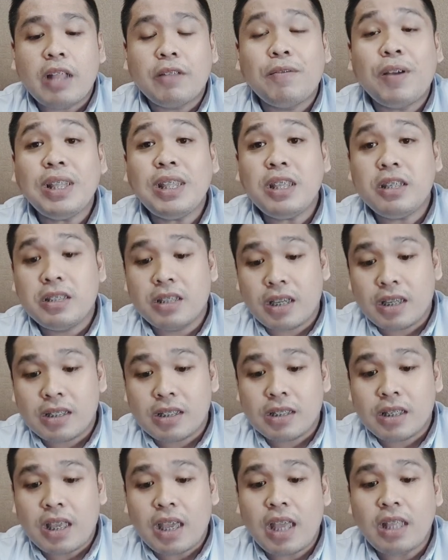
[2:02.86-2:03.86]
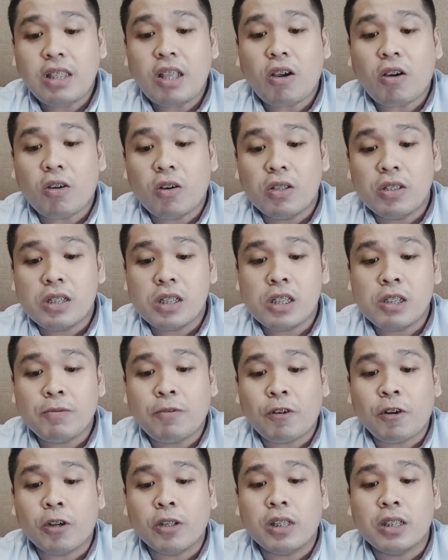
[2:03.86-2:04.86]
advantages and the cons is
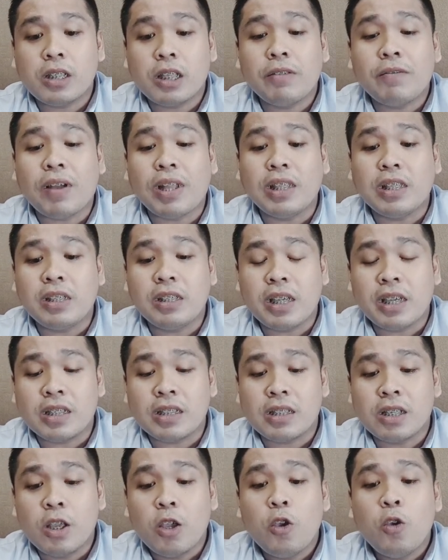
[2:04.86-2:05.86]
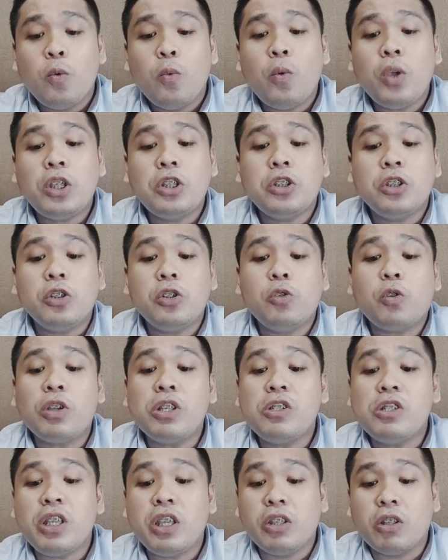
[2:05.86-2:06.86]
for disadvantages, which you
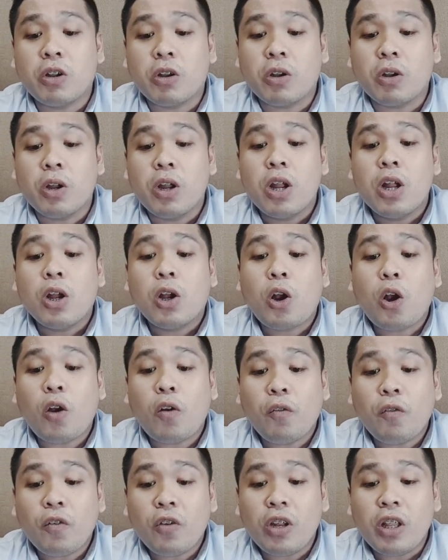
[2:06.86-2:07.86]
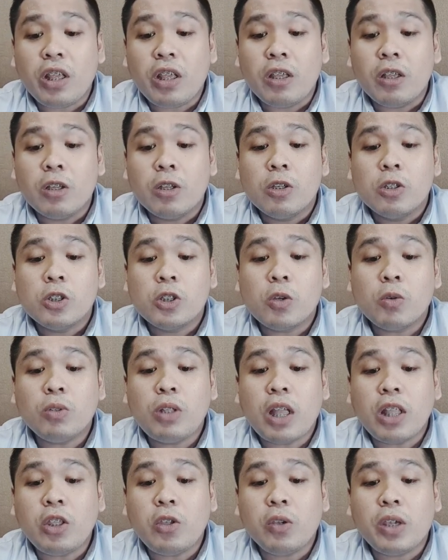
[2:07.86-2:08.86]
consider carefully so
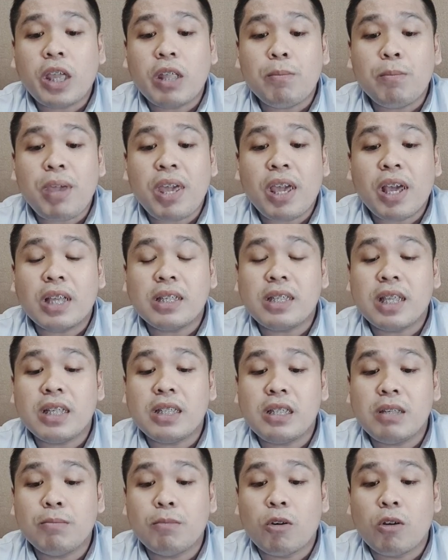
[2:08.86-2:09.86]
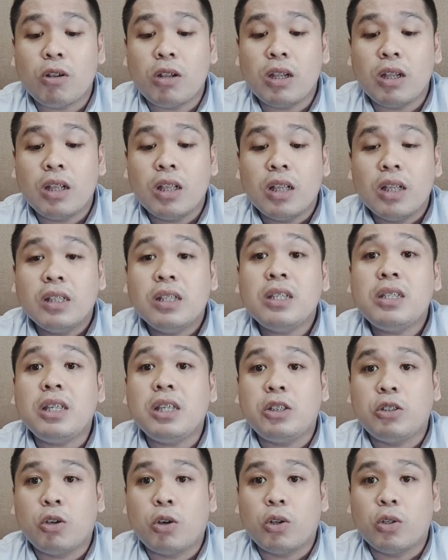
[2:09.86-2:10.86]
that you can make a sensible
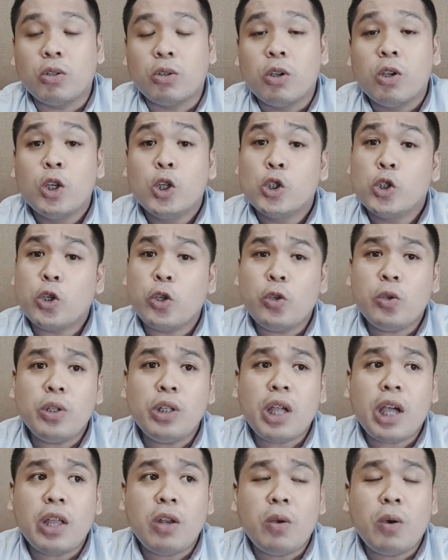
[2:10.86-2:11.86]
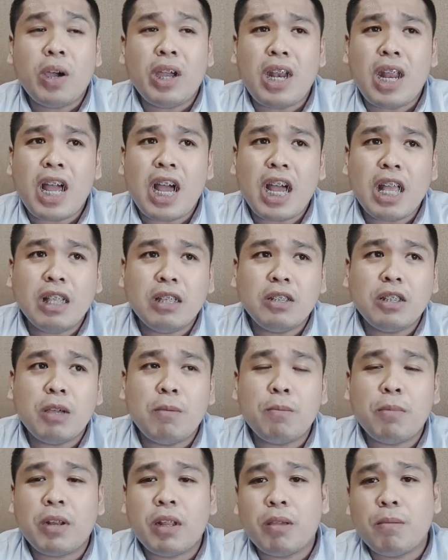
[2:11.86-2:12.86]
decision. So yun nga no, kailangan
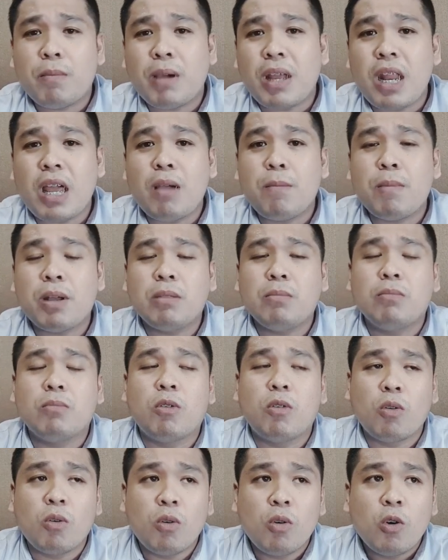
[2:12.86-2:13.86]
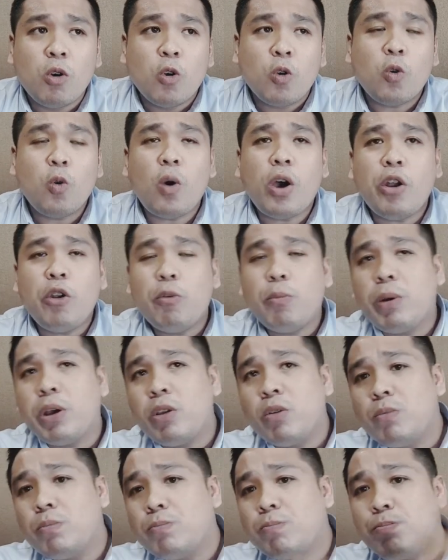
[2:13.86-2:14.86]
syempre malaman mo kung ano ba
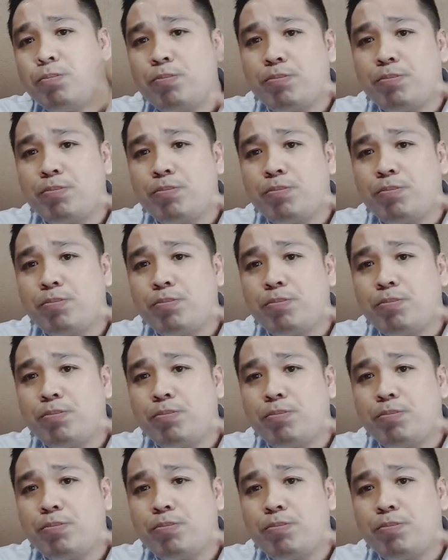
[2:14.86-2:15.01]
yung